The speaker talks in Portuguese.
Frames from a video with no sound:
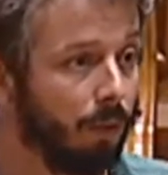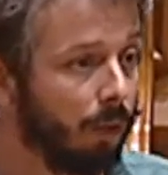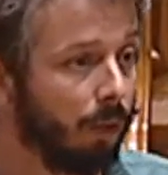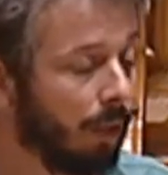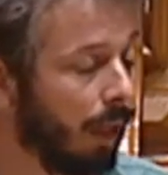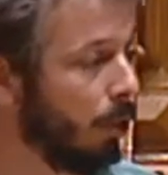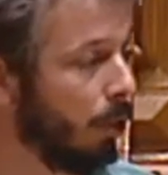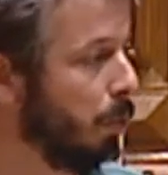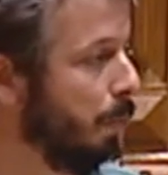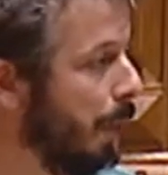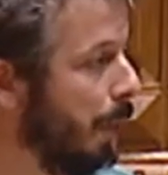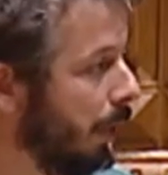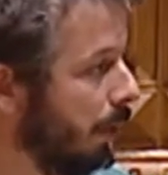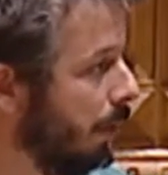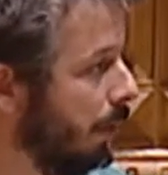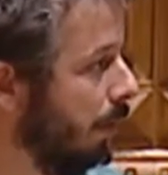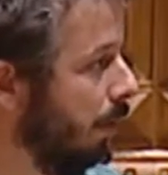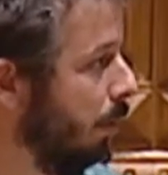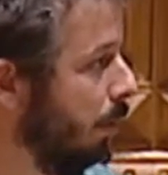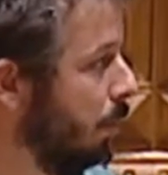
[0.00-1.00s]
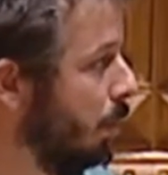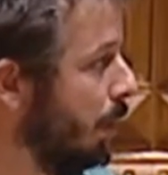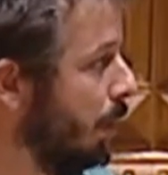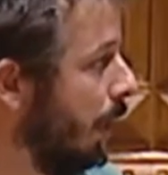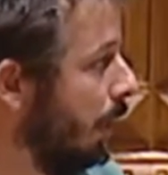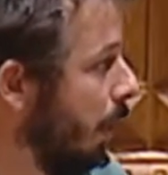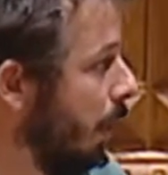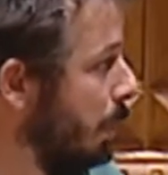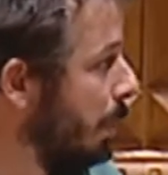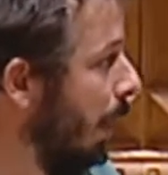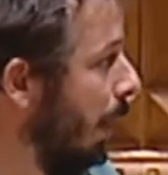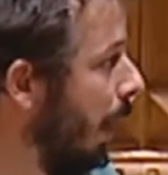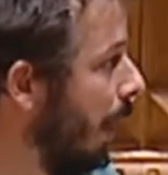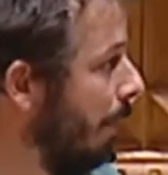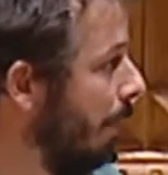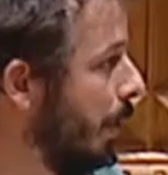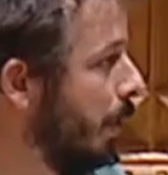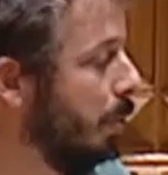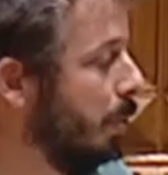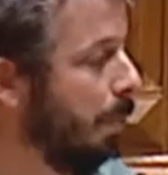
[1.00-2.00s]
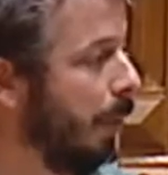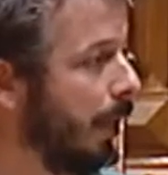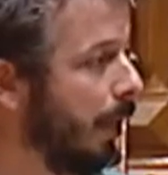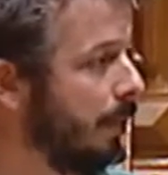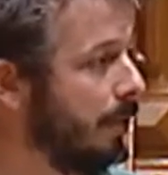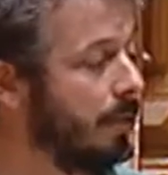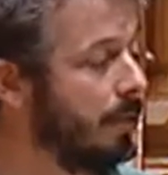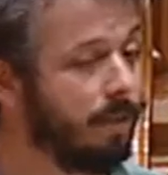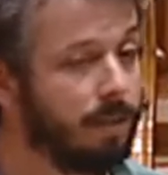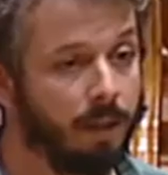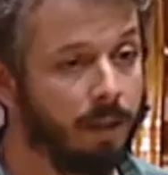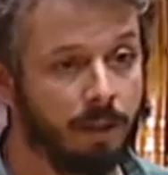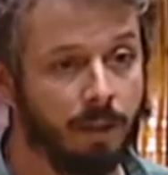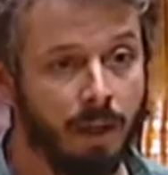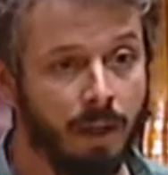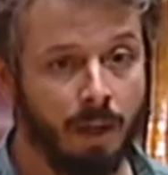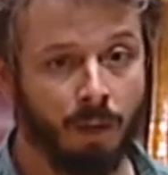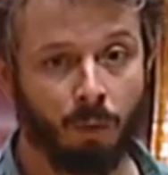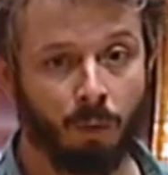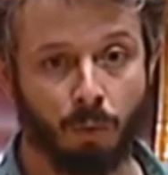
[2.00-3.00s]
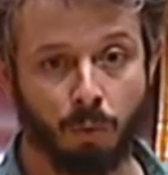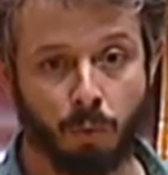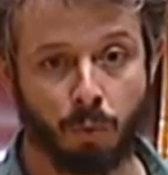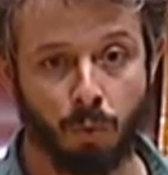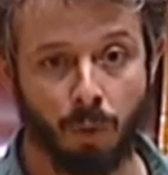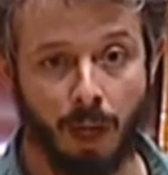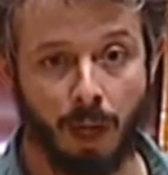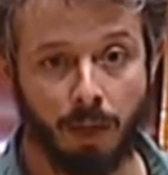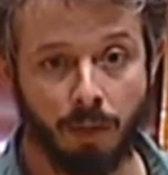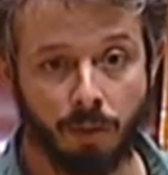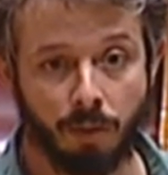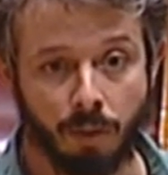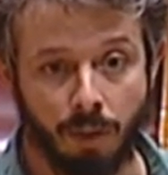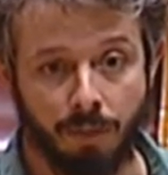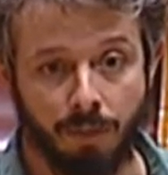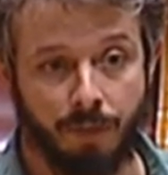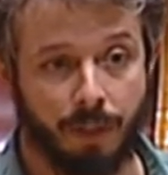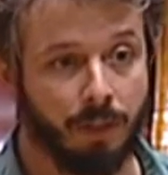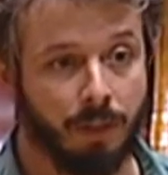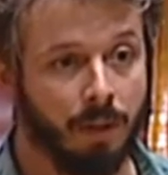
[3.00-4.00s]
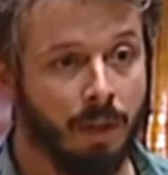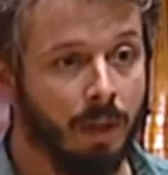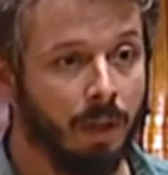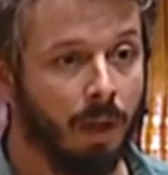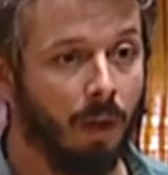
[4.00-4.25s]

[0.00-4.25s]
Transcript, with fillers: de tantos partidos, tantas palavras que parecem ser consonantes, enfim,